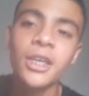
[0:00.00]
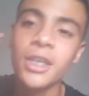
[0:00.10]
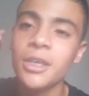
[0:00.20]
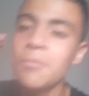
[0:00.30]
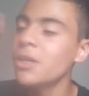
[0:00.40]

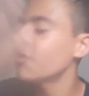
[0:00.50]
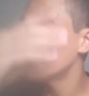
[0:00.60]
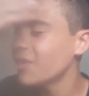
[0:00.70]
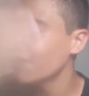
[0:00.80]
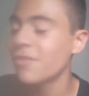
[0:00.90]
E, mano,
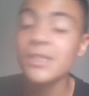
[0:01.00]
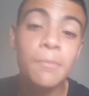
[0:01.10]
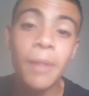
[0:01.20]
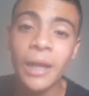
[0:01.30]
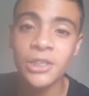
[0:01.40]
venha fazer
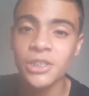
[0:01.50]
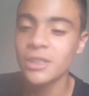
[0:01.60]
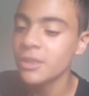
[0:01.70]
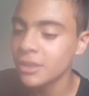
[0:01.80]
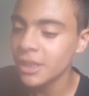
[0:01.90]
parte
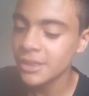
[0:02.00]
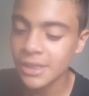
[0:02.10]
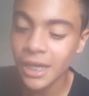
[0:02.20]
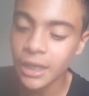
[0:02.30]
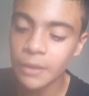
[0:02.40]
desse
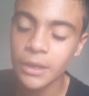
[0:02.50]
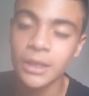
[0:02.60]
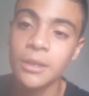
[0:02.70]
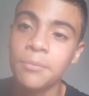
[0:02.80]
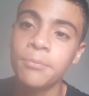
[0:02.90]
canal
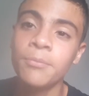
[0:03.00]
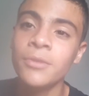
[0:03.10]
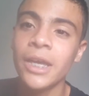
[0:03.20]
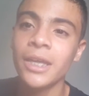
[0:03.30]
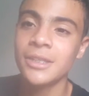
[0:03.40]
aqui,
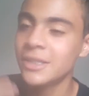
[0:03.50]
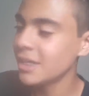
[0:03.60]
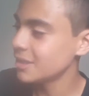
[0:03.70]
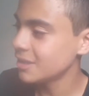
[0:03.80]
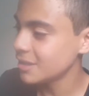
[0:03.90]
né,
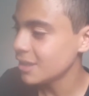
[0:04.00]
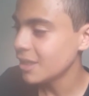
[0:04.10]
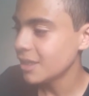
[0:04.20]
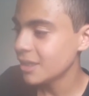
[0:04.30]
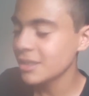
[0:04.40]
desse
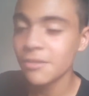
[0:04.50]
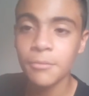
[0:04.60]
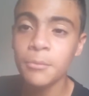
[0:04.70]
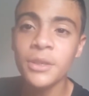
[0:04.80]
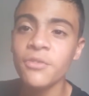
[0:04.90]
dessa
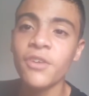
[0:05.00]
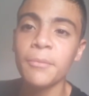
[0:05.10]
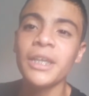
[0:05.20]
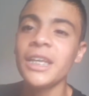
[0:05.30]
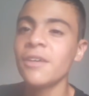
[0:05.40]
mini
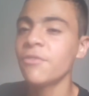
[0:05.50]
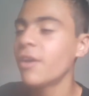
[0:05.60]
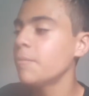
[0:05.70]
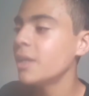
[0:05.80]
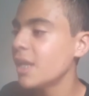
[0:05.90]
família,
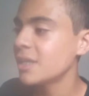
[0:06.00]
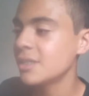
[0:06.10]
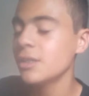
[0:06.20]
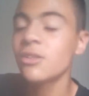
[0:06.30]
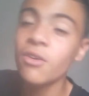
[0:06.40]

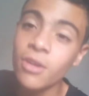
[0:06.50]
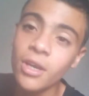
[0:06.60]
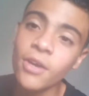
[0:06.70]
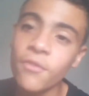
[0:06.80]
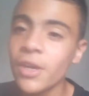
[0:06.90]
famíliazinha. Então,
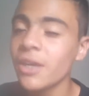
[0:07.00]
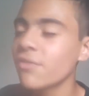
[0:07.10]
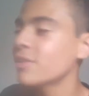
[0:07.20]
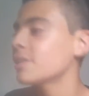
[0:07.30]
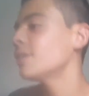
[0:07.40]
venha
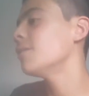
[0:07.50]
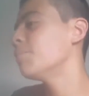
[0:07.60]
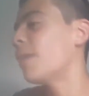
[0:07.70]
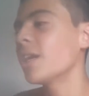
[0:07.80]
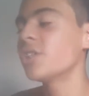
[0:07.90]
fazer
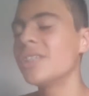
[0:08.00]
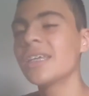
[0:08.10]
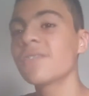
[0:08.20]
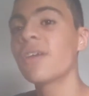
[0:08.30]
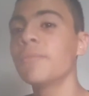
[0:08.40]
parte
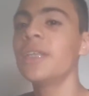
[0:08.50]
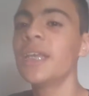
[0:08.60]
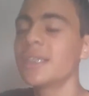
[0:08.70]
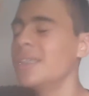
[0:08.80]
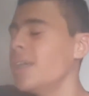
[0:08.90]
dessa
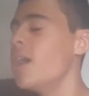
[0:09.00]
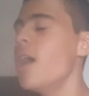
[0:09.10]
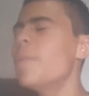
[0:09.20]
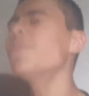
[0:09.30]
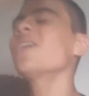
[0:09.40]
famíliazinha.
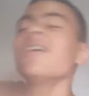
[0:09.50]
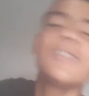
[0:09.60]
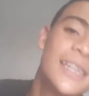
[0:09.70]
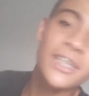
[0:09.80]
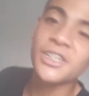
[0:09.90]
Porque é o
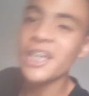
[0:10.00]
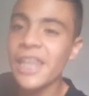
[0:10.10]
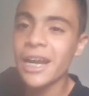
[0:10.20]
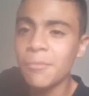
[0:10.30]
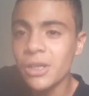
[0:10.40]
seguinte,
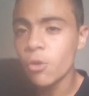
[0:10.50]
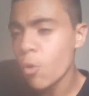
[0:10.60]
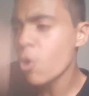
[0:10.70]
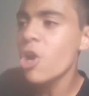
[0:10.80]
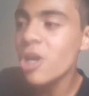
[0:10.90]
galera, mano.
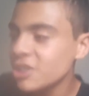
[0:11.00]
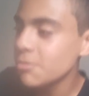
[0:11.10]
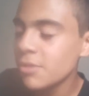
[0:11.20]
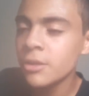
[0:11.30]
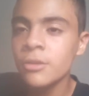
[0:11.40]

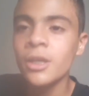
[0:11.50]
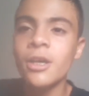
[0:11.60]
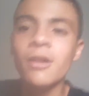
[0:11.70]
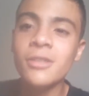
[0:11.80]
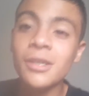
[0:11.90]
Hoje, mano,
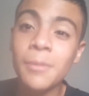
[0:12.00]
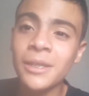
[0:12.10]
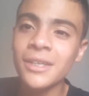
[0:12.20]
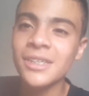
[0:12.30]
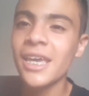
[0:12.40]
eu sei que eu vou
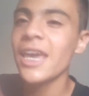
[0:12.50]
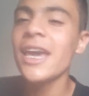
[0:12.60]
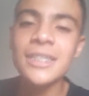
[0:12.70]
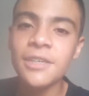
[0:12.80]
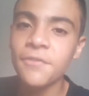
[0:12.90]
trazer
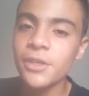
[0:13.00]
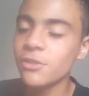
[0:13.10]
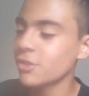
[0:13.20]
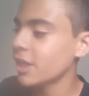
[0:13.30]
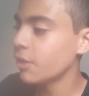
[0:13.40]
esse
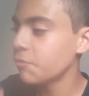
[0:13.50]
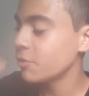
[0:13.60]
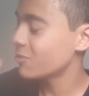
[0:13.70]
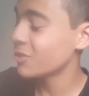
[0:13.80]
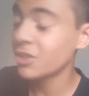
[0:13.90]
vídeo, que era um
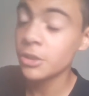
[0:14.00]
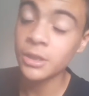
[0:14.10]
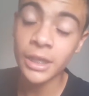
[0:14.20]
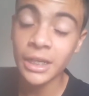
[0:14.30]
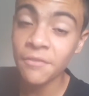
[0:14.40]
vídeo que eu já tinha que
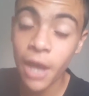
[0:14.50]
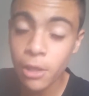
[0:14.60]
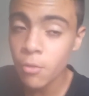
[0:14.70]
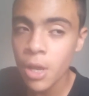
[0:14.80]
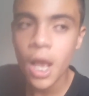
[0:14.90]
ter
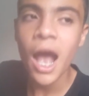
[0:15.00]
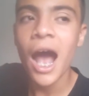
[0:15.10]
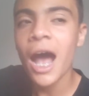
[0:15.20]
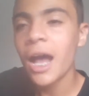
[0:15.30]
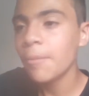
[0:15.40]
gravado
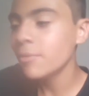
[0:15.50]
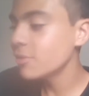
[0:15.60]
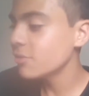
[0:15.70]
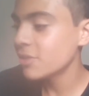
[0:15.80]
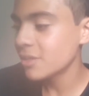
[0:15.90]
há
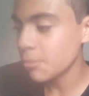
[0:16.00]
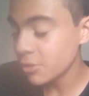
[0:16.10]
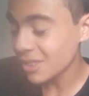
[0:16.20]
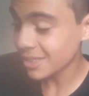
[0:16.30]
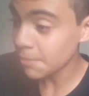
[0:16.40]
muitos,
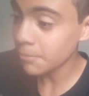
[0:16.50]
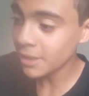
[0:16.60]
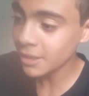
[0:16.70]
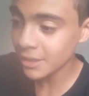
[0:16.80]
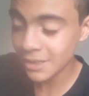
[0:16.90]
muitas
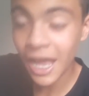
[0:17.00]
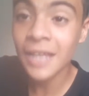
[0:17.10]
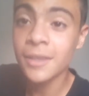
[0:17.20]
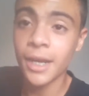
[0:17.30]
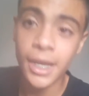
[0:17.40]
semanas
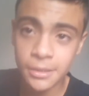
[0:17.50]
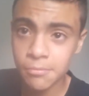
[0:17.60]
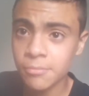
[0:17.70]
atrás.